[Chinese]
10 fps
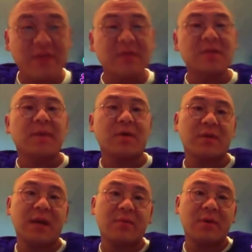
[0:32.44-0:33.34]
一个人吃饱
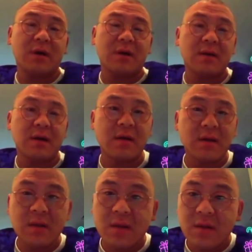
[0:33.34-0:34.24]
全家不饿啊，
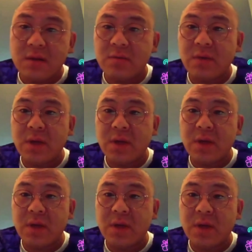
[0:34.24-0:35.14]
所以
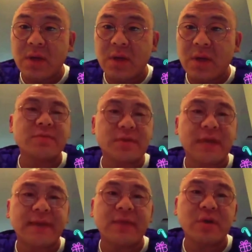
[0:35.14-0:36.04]
呢，就是就
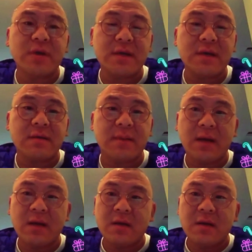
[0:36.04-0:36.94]
简单说这意思
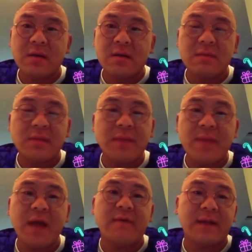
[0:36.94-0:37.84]
吧。那
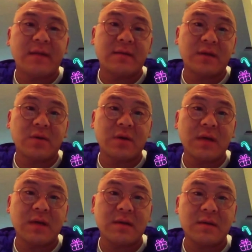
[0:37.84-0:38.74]
没办法的人才创
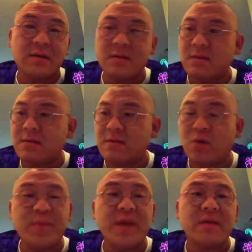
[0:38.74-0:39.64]
业，那
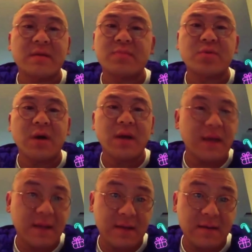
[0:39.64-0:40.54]
有币的人是不创业
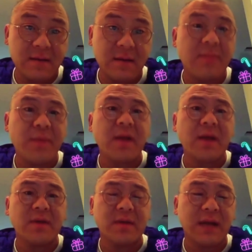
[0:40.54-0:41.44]
的啊！不要
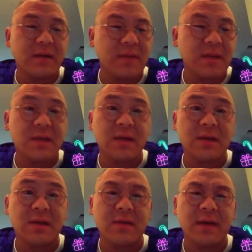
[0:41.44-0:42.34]
跟我谈什么理想
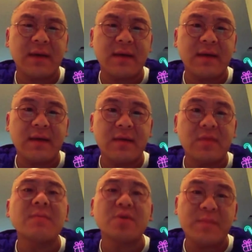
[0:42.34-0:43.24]
情怀，
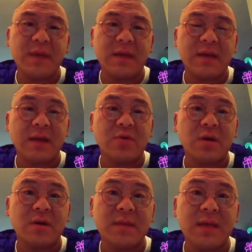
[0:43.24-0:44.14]
有那么多币，你还
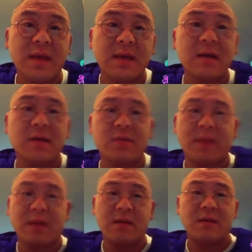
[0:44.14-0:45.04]
创什么业呢？对
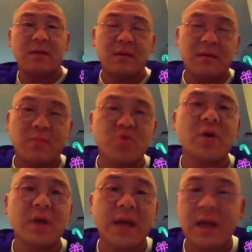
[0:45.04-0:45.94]
吧？不
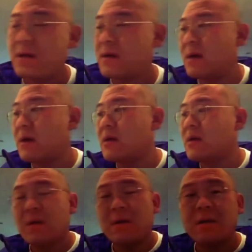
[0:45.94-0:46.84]
创业啊！啊，
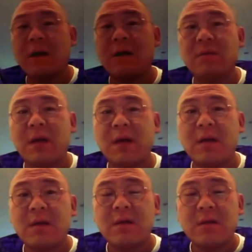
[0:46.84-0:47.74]
然后呢，